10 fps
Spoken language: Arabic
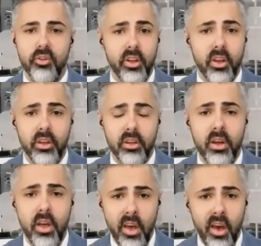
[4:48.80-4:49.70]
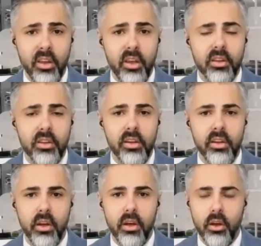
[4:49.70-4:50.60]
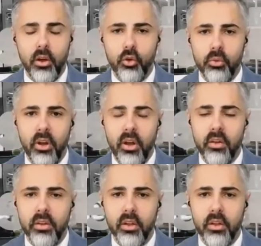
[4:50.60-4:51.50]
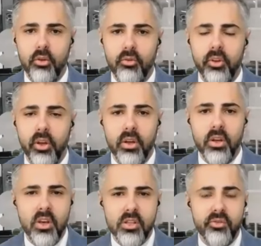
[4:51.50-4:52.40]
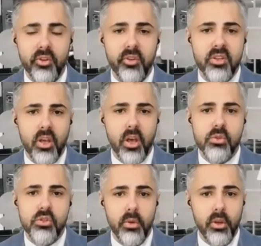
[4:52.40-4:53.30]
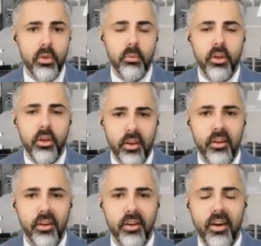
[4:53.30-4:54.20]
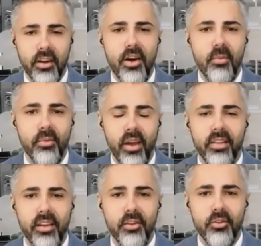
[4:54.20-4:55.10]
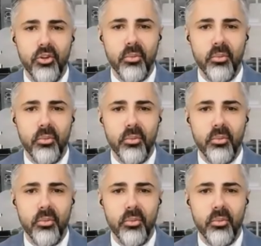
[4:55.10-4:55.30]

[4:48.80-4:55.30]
في الفترة الأخيرة حتى إيطاليا كنت ألاحظ التضخم فيها 0.75% يعني أرقام حتى الآن